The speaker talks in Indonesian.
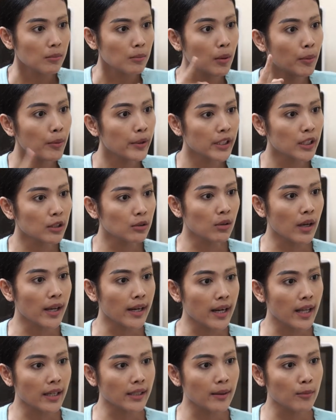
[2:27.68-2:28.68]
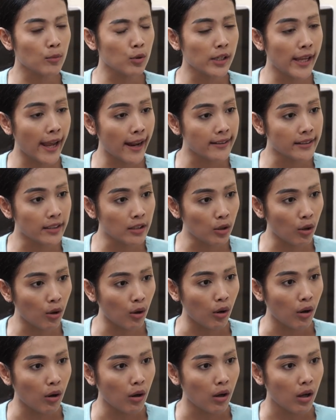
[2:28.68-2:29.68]
Boni itu anaknya Mulyadi
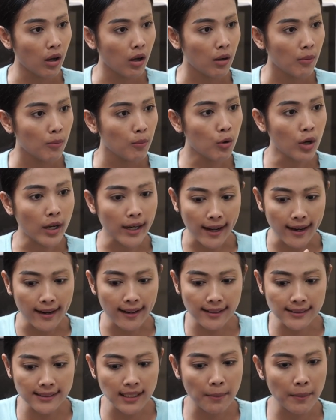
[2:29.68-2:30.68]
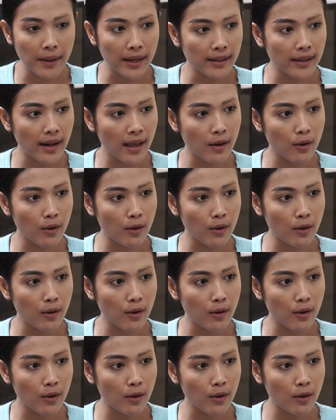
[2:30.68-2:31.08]
loh. Bukan anak zaman